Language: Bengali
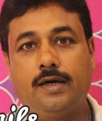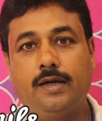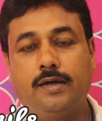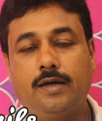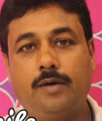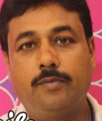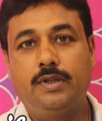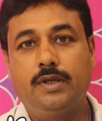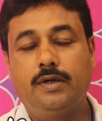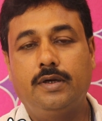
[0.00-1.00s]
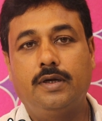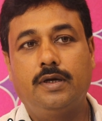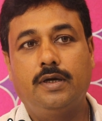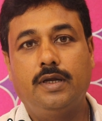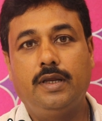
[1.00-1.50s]
আর আমাদের
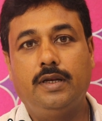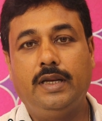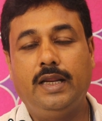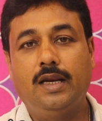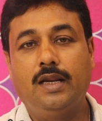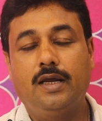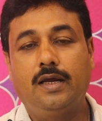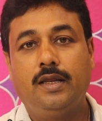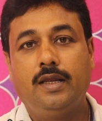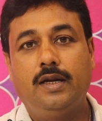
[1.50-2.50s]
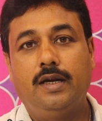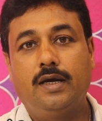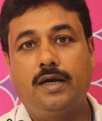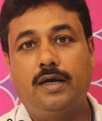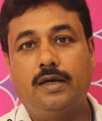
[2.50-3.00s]
নেল
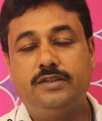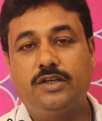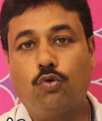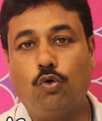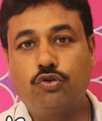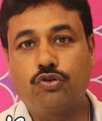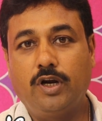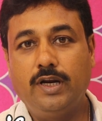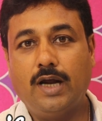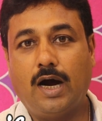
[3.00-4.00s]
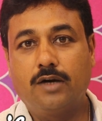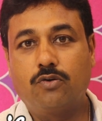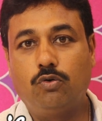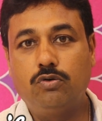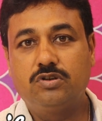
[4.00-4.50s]
যে কোর্স হয় আর্ট
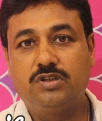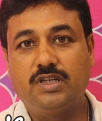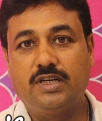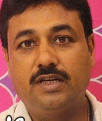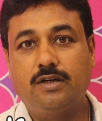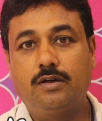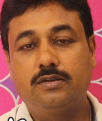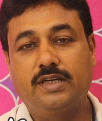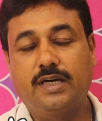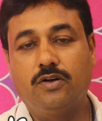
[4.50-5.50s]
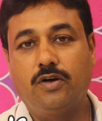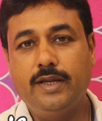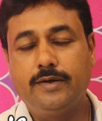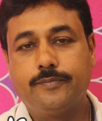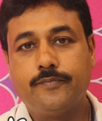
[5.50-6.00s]
কোর্স সেটা শেখানো
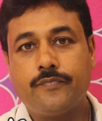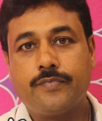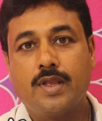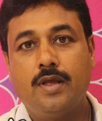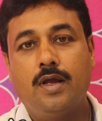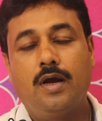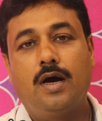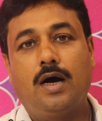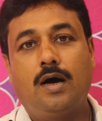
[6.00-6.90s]
হয় আচ্ছা।